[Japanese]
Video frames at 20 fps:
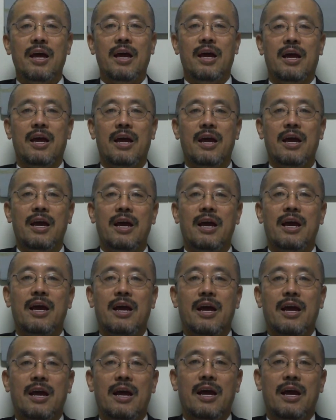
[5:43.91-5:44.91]

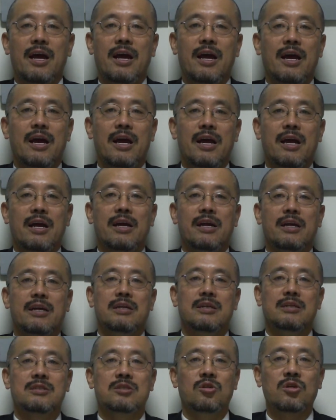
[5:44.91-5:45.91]

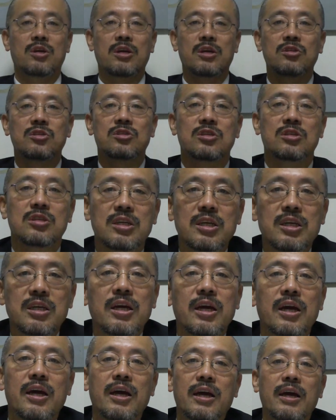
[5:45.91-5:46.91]
えー、ジョギング中に、
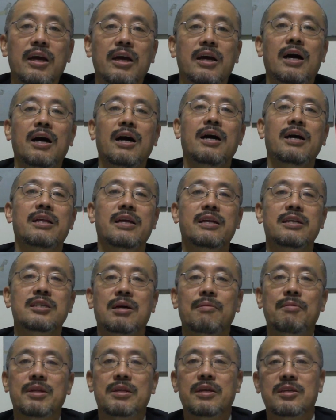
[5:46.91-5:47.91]
えー、考えたり
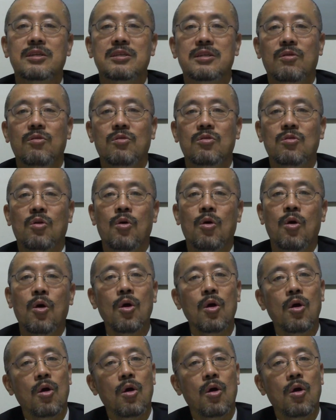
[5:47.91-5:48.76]
喋ったりしたことを